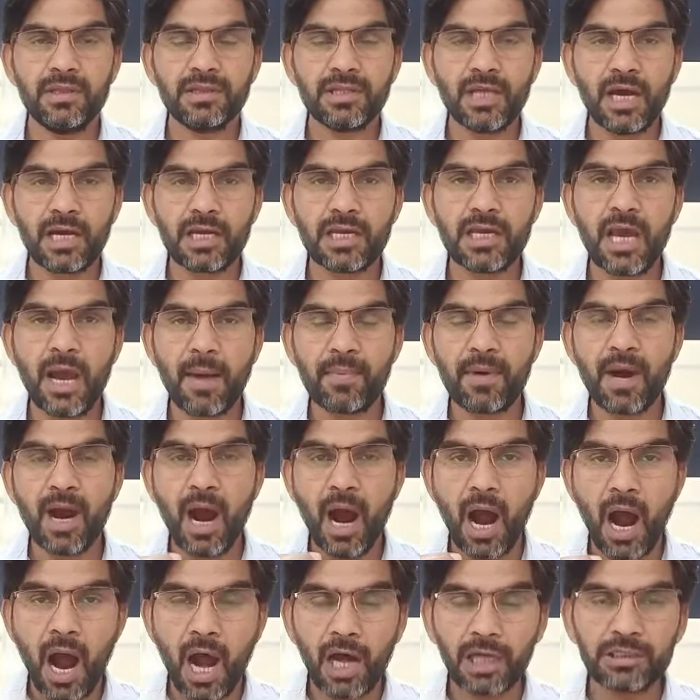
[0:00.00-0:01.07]
ताकि आपका
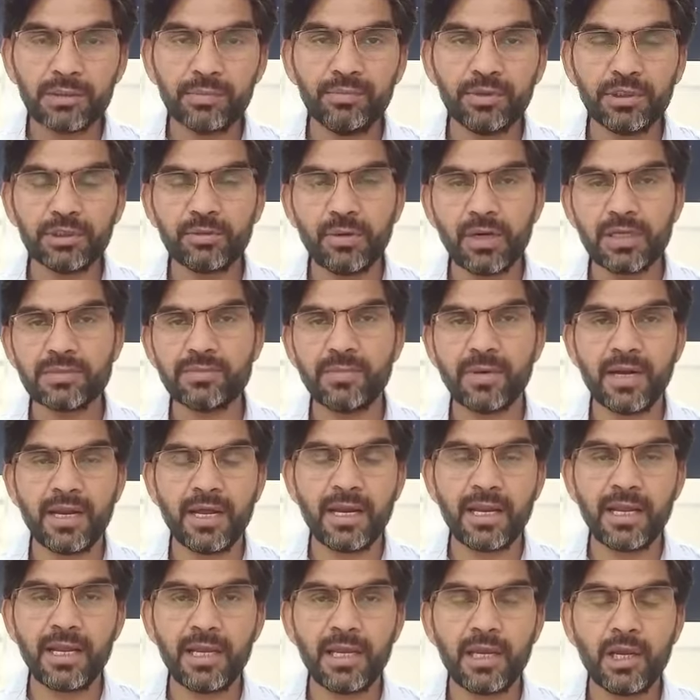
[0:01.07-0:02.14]
आत्मविश्वास बना
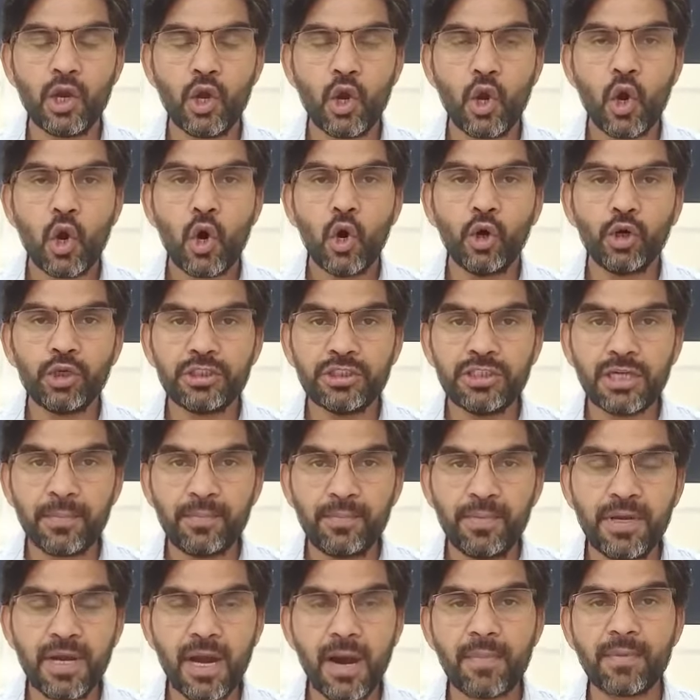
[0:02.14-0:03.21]
रहे और
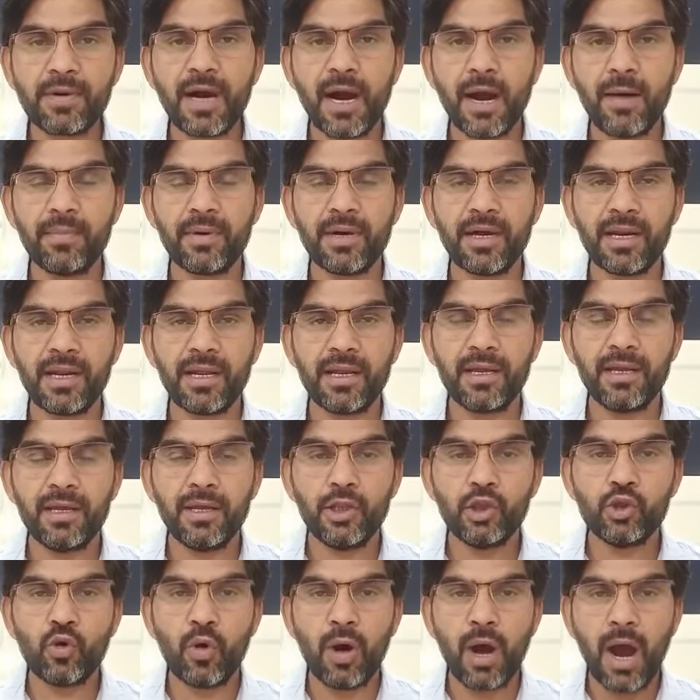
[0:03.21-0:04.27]
जब भी आप काम करें
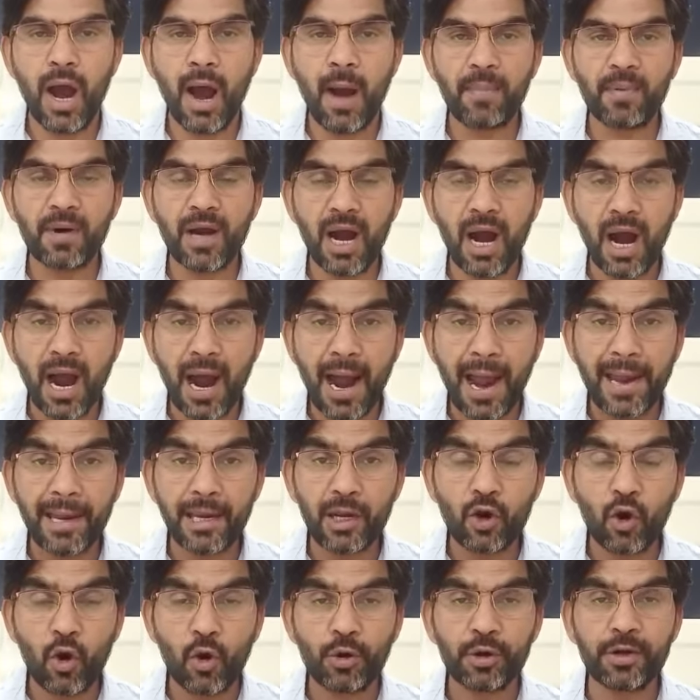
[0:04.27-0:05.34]
तो आपका आई
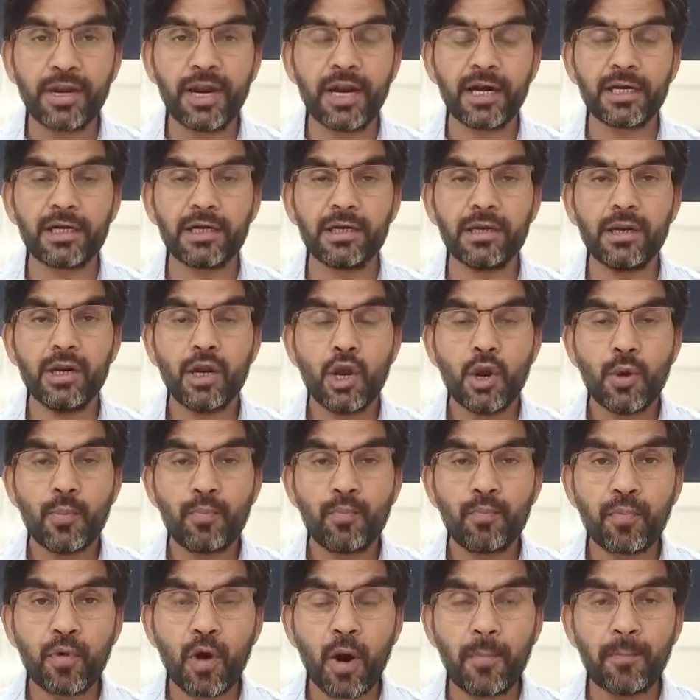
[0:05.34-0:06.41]
कांटेक्ट
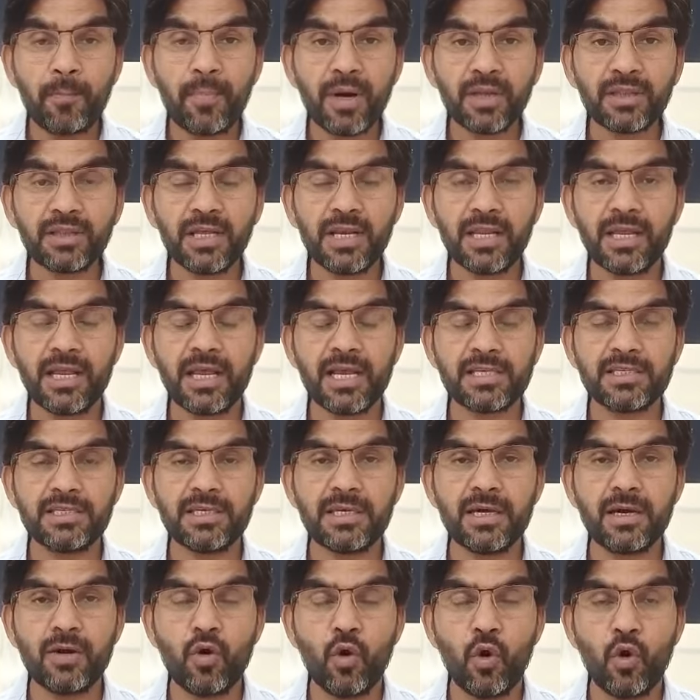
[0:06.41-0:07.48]
प्रॉपर तरीके
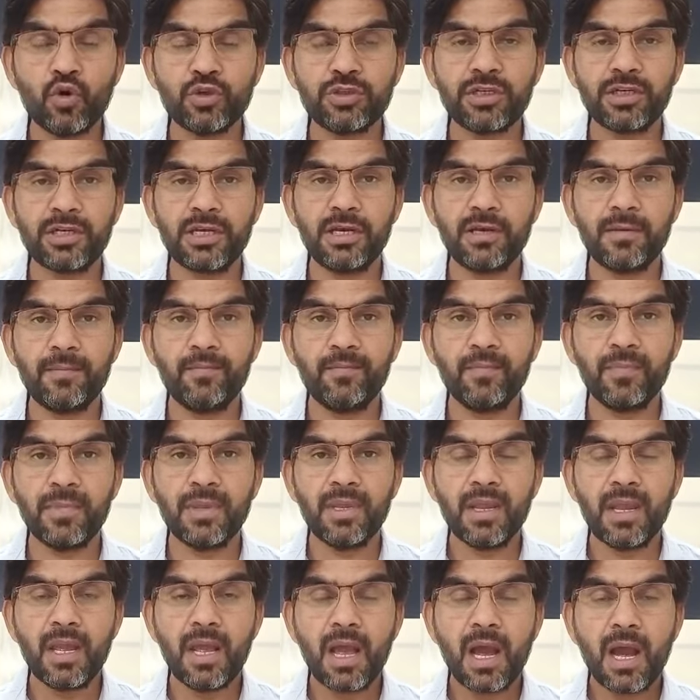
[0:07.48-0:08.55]
से हो सके
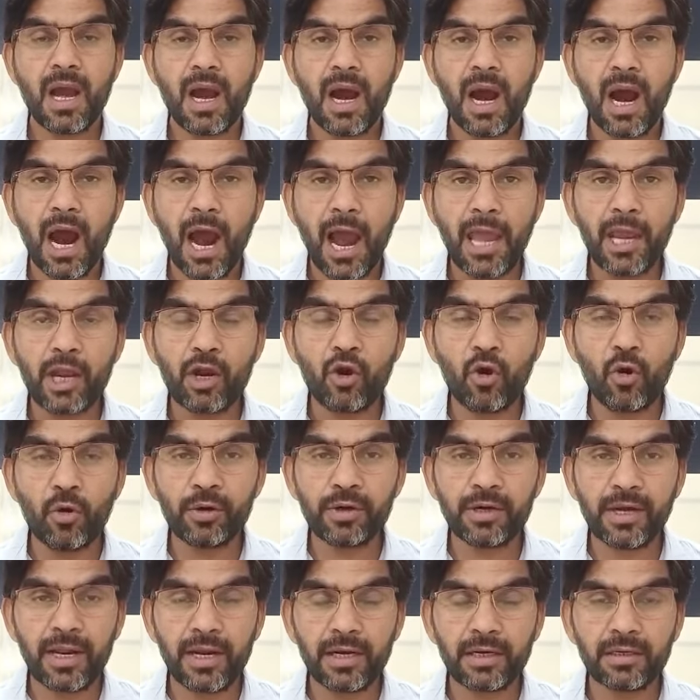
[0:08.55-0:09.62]
आई
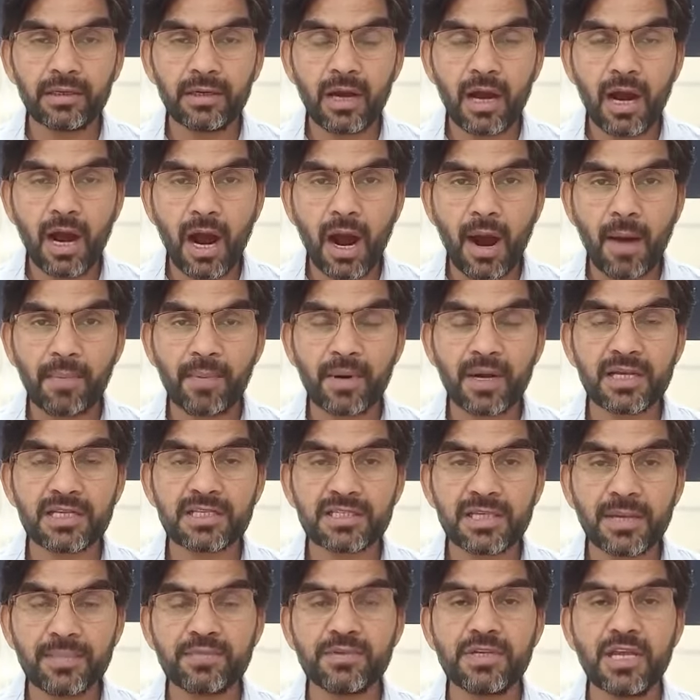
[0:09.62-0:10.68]
कांटेक्ट आपका
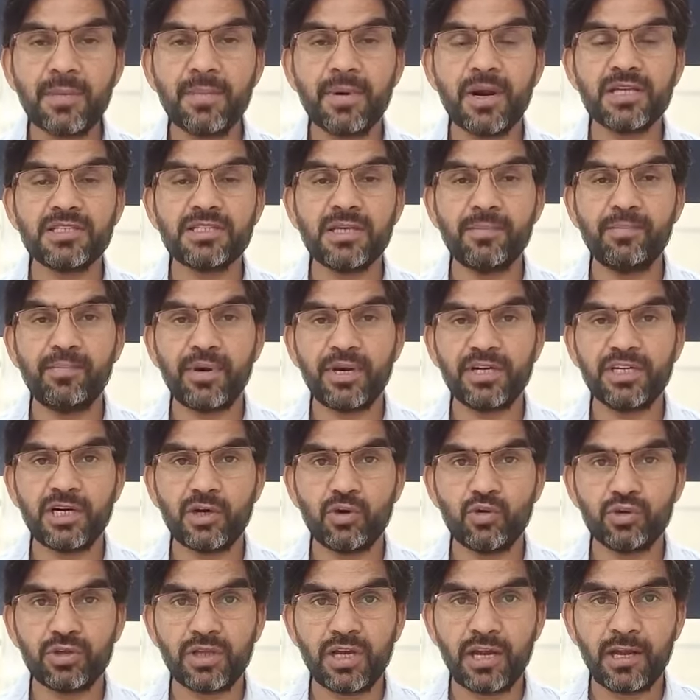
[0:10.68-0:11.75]
सबसे बड़ा संप्रेषण
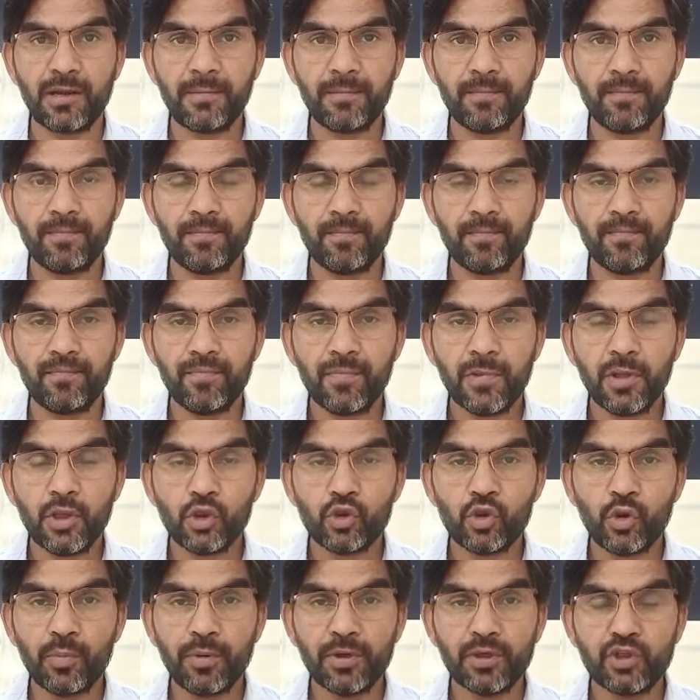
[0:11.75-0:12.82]
होता है
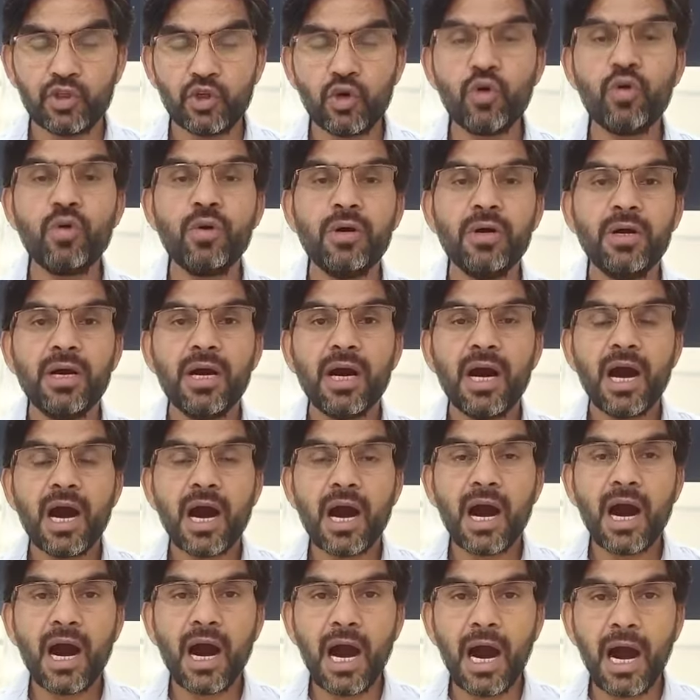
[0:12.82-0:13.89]
तो बच्चों
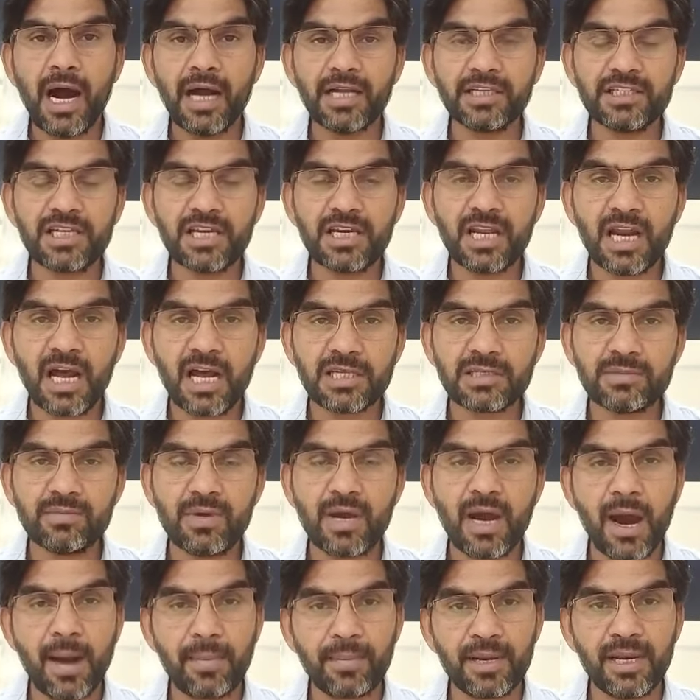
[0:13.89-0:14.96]
आज की क्लास
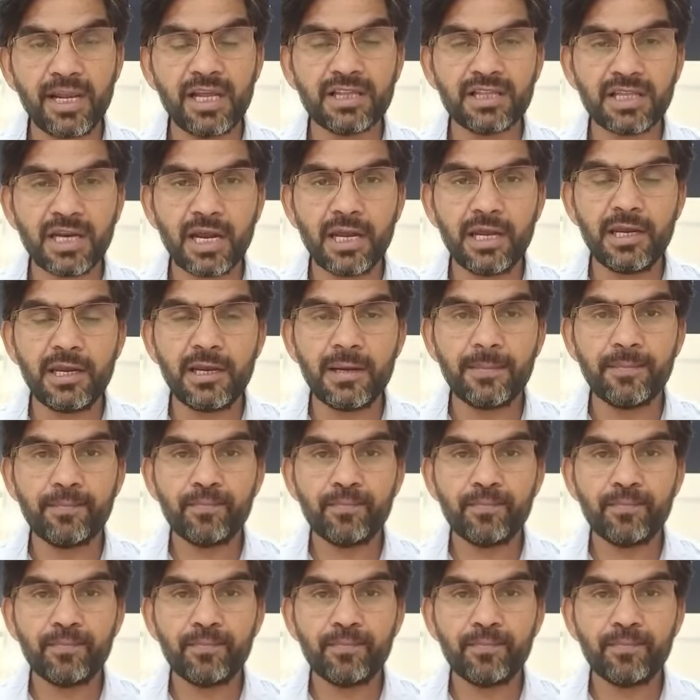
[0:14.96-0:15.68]
में आपके लिए इतना ही